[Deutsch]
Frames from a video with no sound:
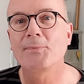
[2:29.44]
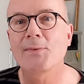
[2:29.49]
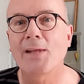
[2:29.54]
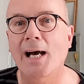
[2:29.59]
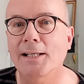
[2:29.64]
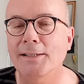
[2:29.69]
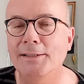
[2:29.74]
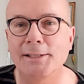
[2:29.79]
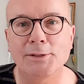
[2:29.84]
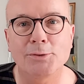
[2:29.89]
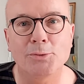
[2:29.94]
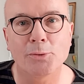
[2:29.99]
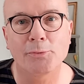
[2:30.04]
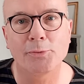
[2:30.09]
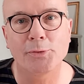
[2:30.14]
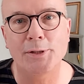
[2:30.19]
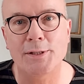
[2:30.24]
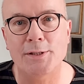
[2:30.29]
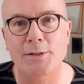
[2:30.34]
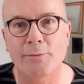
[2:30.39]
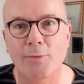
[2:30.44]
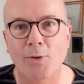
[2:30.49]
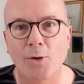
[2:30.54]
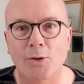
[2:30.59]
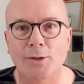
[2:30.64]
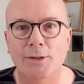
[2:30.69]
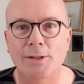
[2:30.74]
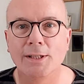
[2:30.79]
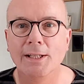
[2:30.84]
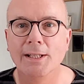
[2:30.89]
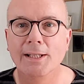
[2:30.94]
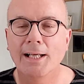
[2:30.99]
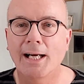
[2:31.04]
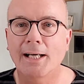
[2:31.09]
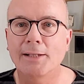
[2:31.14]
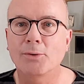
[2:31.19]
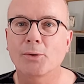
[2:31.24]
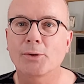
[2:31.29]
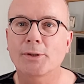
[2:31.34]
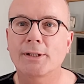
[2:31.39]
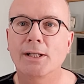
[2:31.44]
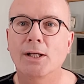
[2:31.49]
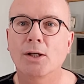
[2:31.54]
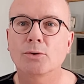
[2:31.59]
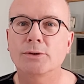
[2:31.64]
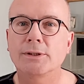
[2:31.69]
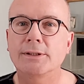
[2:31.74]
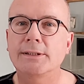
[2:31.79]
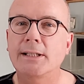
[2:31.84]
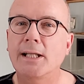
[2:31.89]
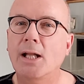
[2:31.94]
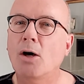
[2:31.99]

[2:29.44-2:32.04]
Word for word: ach nicht nur für diese Woche, an euch lautet,